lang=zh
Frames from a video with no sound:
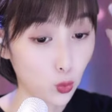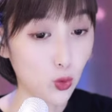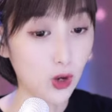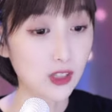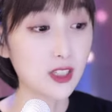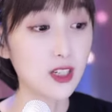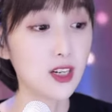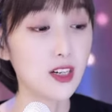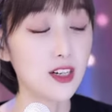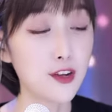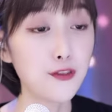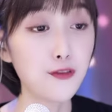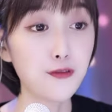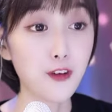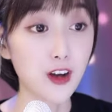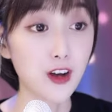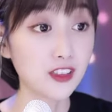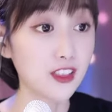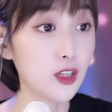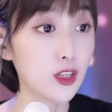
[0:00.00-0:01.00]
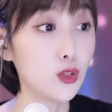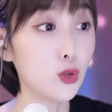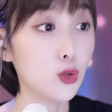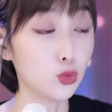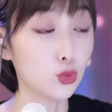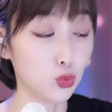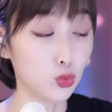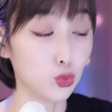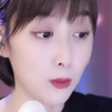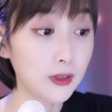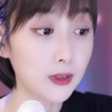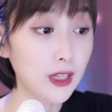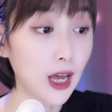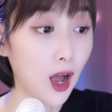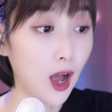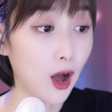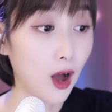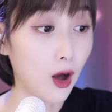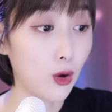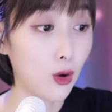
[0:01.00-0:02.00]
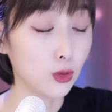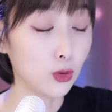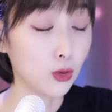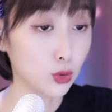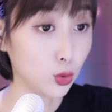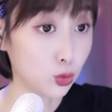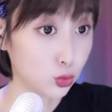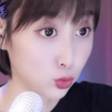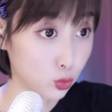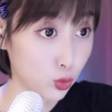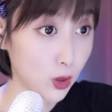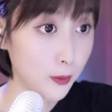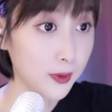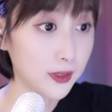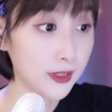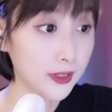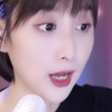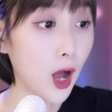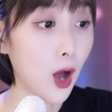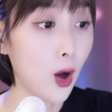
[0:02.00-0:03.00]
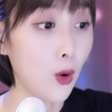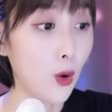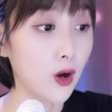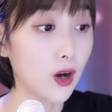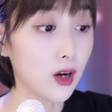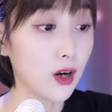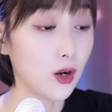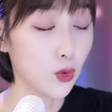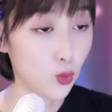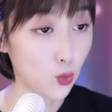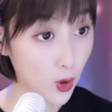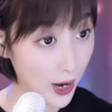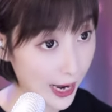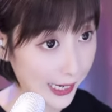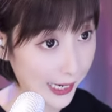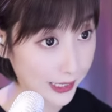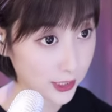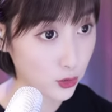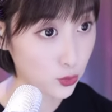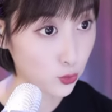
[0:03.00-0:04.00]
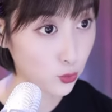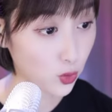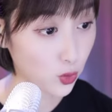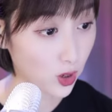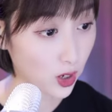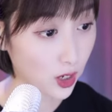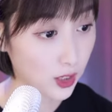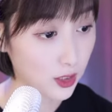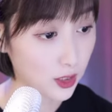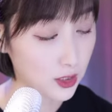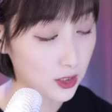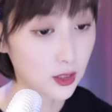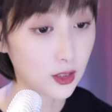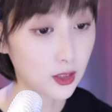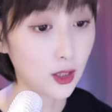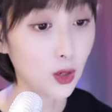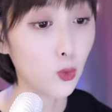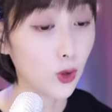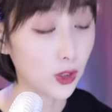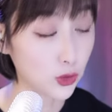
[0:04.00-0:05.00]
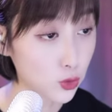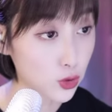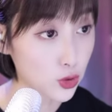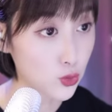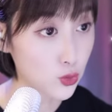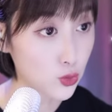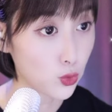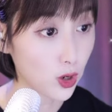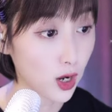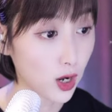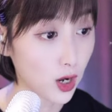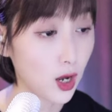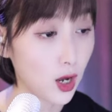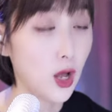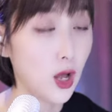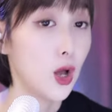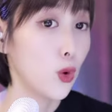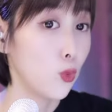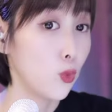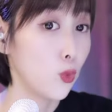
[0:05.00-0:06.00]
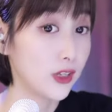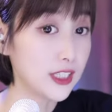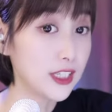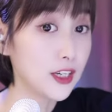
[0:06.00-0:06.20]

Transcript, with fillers: 就是我这个人，房间有多么的好，有多么的豪横，我还是我，真的，我就是我。